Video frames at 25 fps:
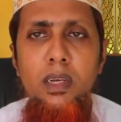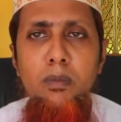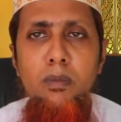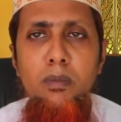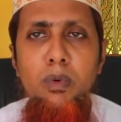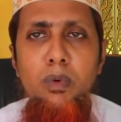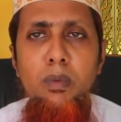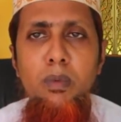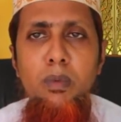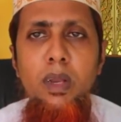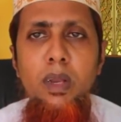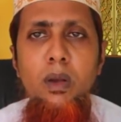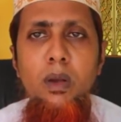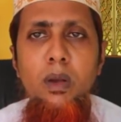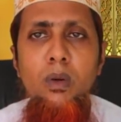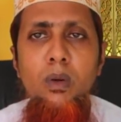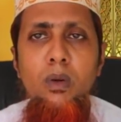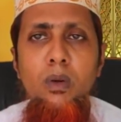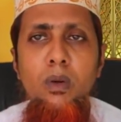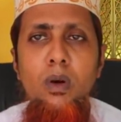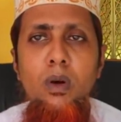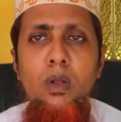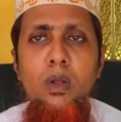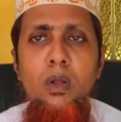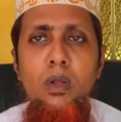সেটা মোবাইল
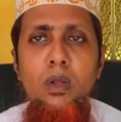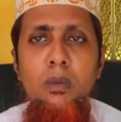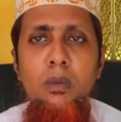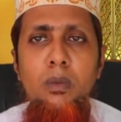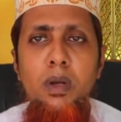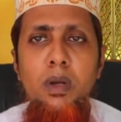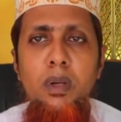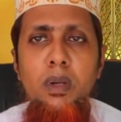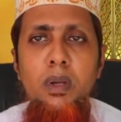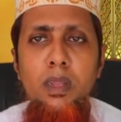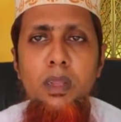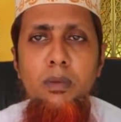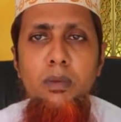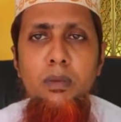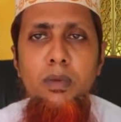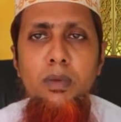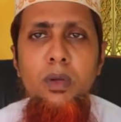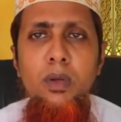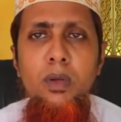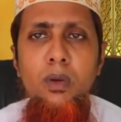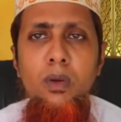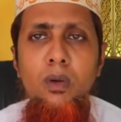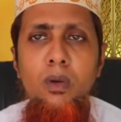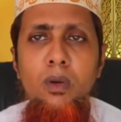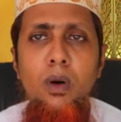হোক অথবা
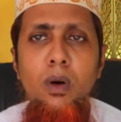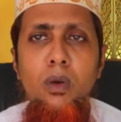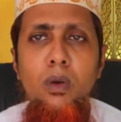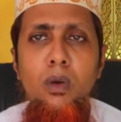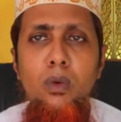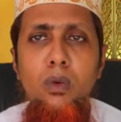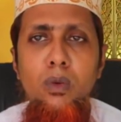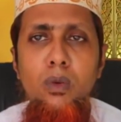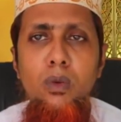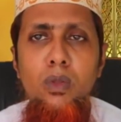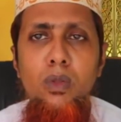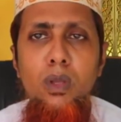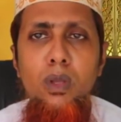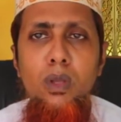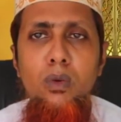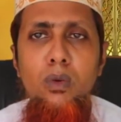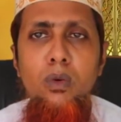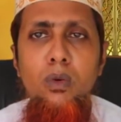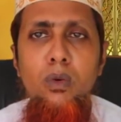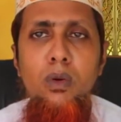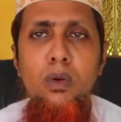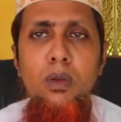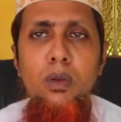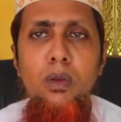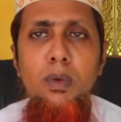টিভি হোক অন্য যে
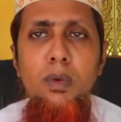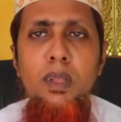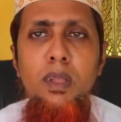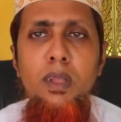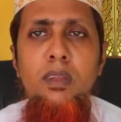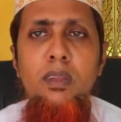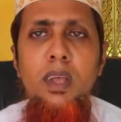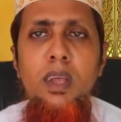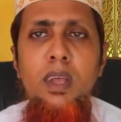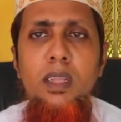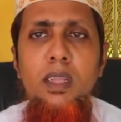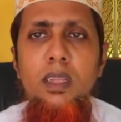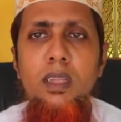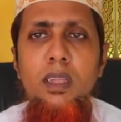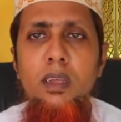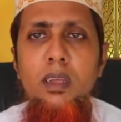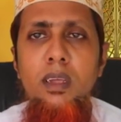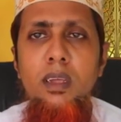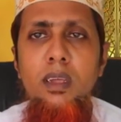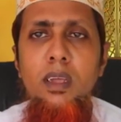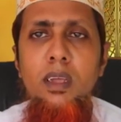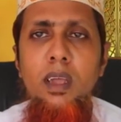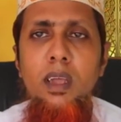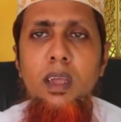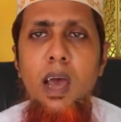কোনো ডিভাইস যা
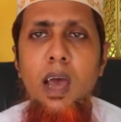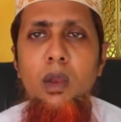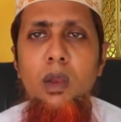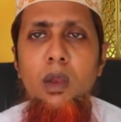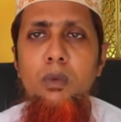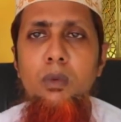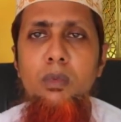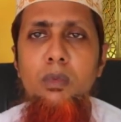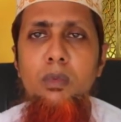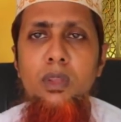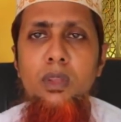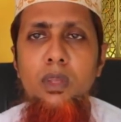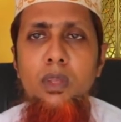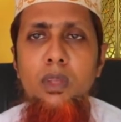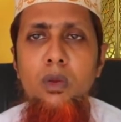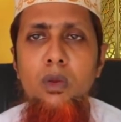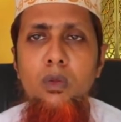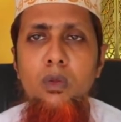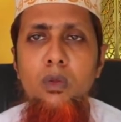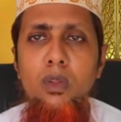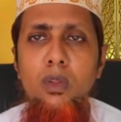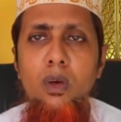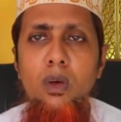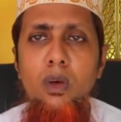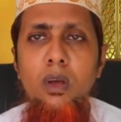থেকে আলো
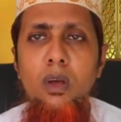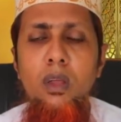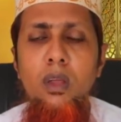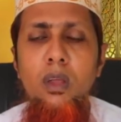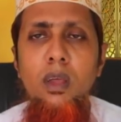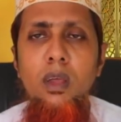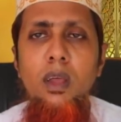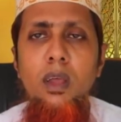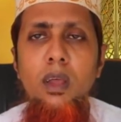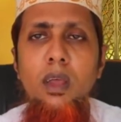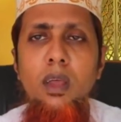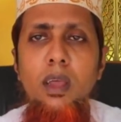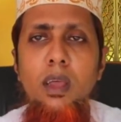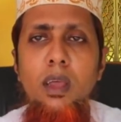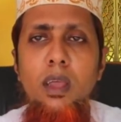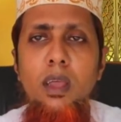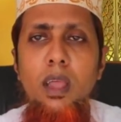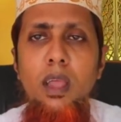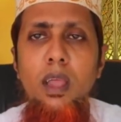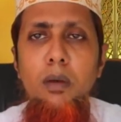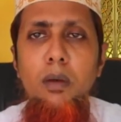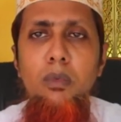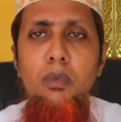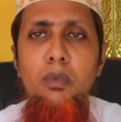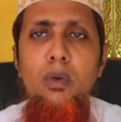বিচ্ছিরিত হয়
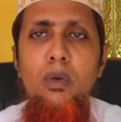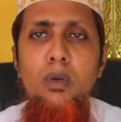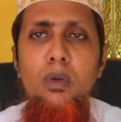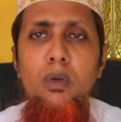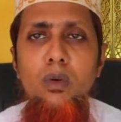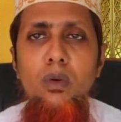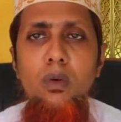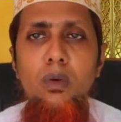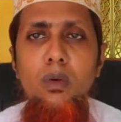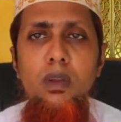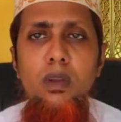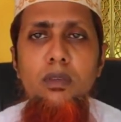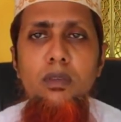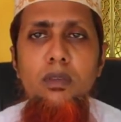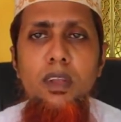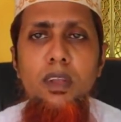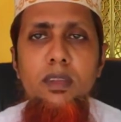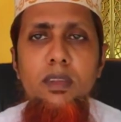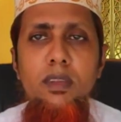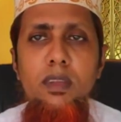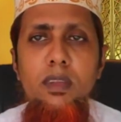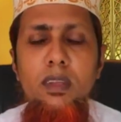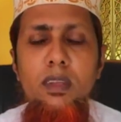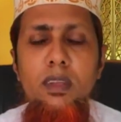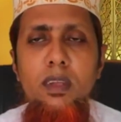এমন কোনো
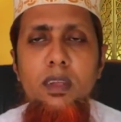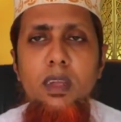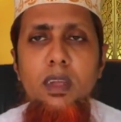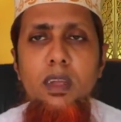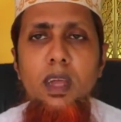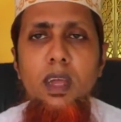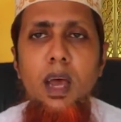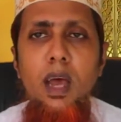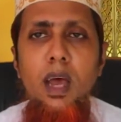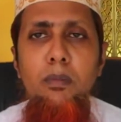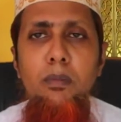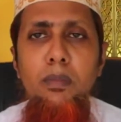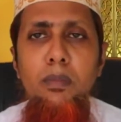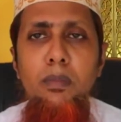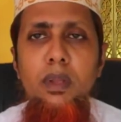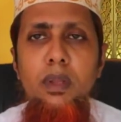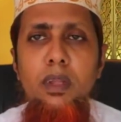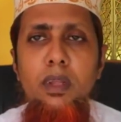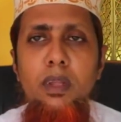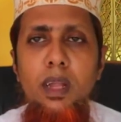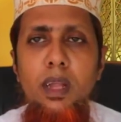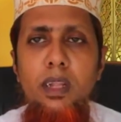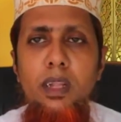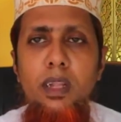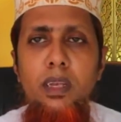ডিভাইসের দিকে
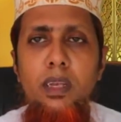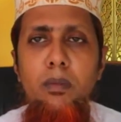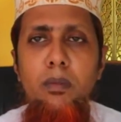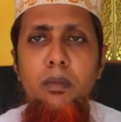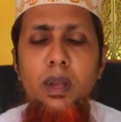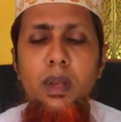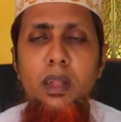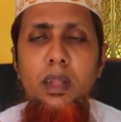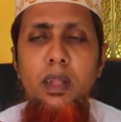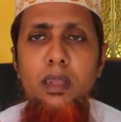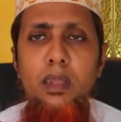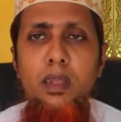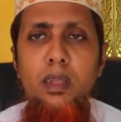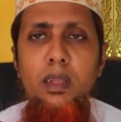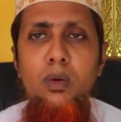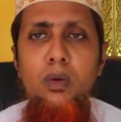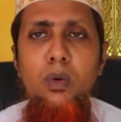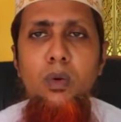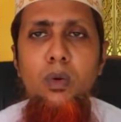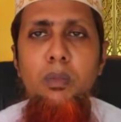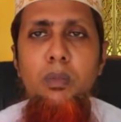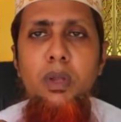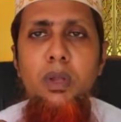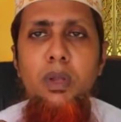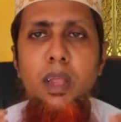আপনি রাত্রিবেলাতে রাতে
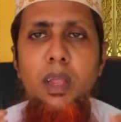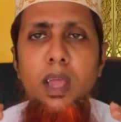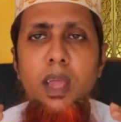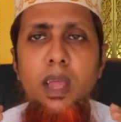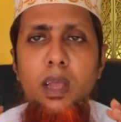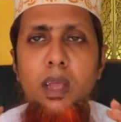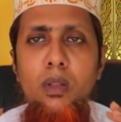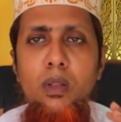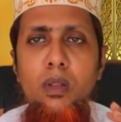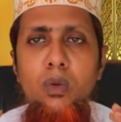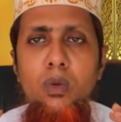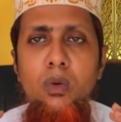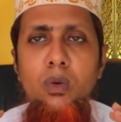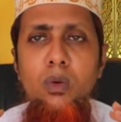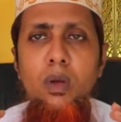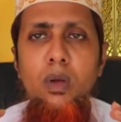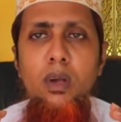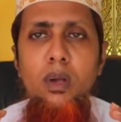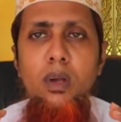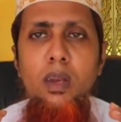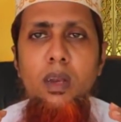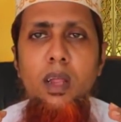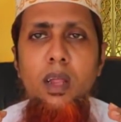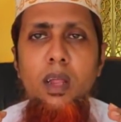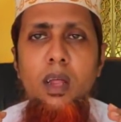ঘুমের এক দু
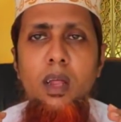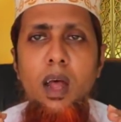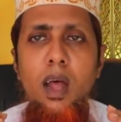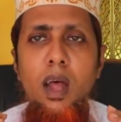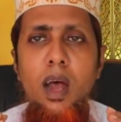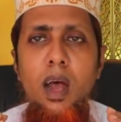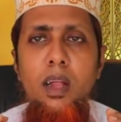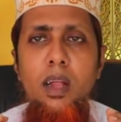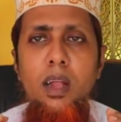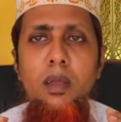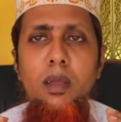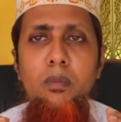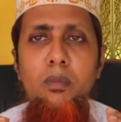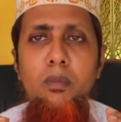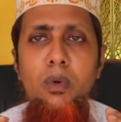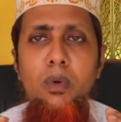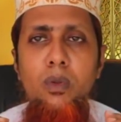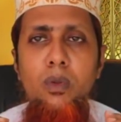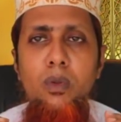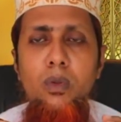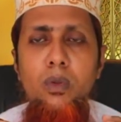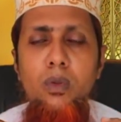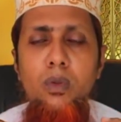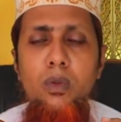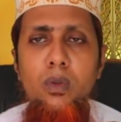ঘন্টা আগে
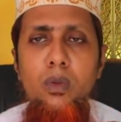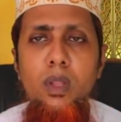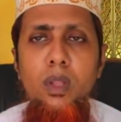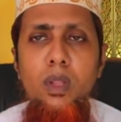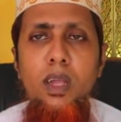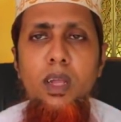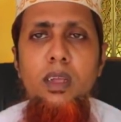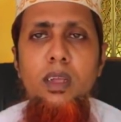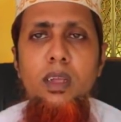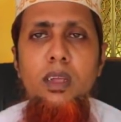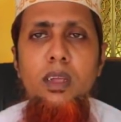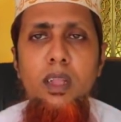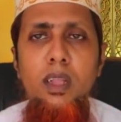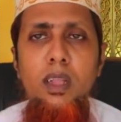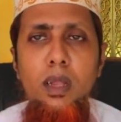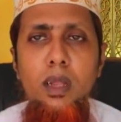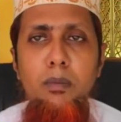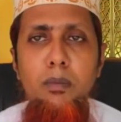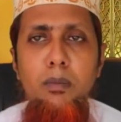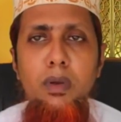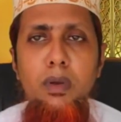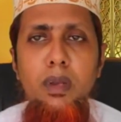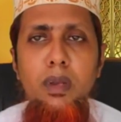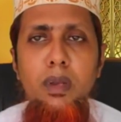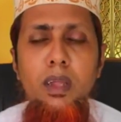পর্যন্ত তাকিয়ে
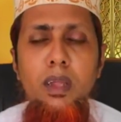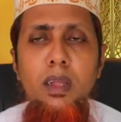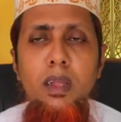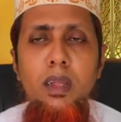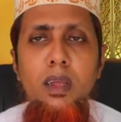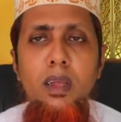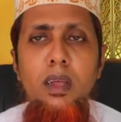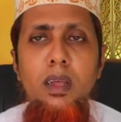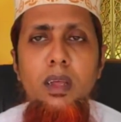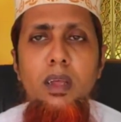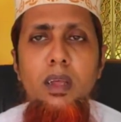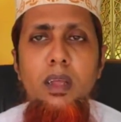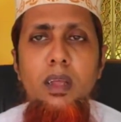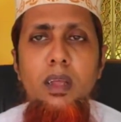থাকবেন না